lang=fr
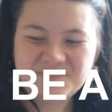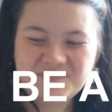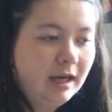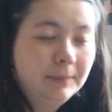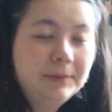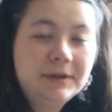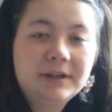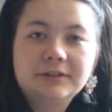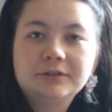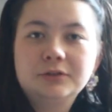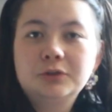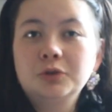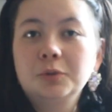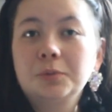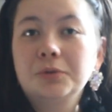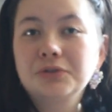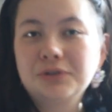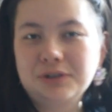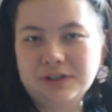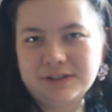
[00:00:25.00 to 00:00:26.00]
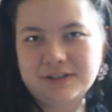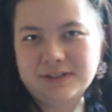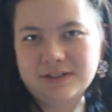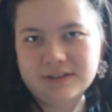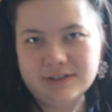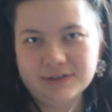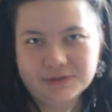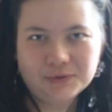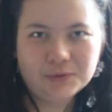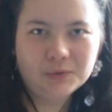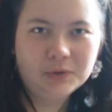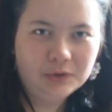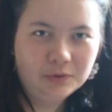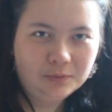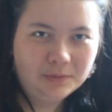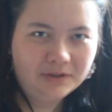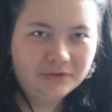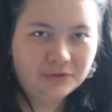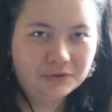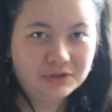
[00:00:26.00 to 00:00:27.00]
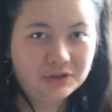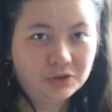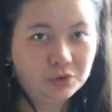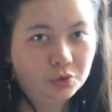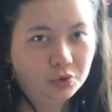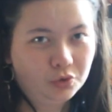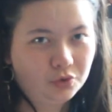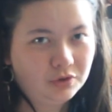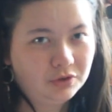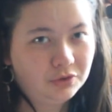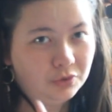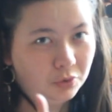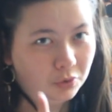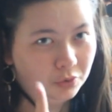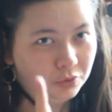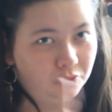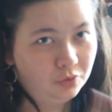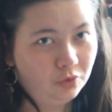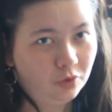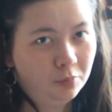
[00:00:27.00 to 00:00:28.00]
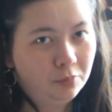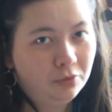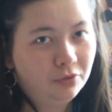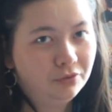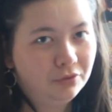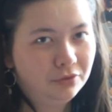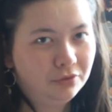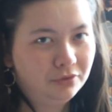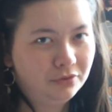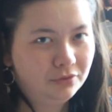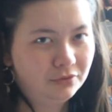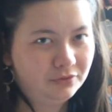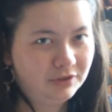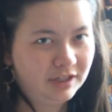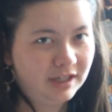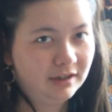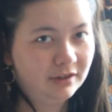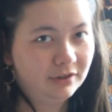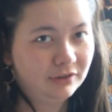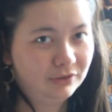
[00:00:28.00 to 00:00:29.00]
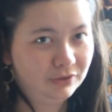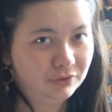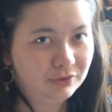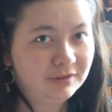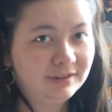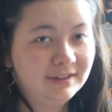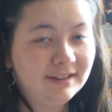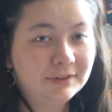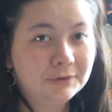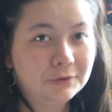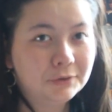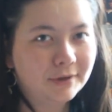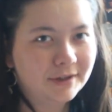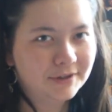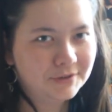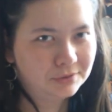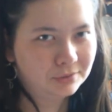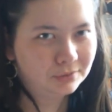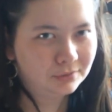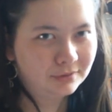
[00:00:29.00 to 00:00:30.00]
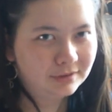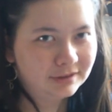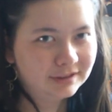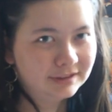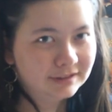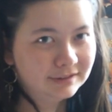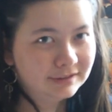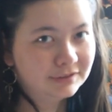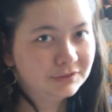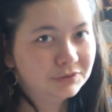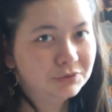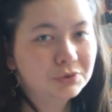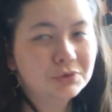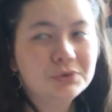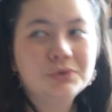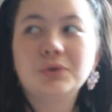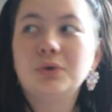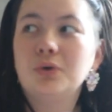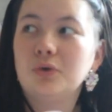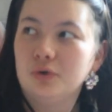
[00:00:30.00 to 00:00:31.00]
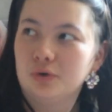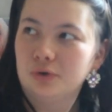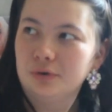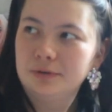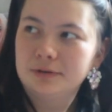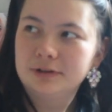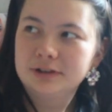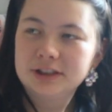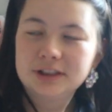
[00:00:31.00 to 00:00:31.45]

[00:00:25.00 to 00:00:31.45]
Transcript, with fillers: Après un an de procrastination et de bac français, je suis de retour pour vous faire une décoration de ce lieu.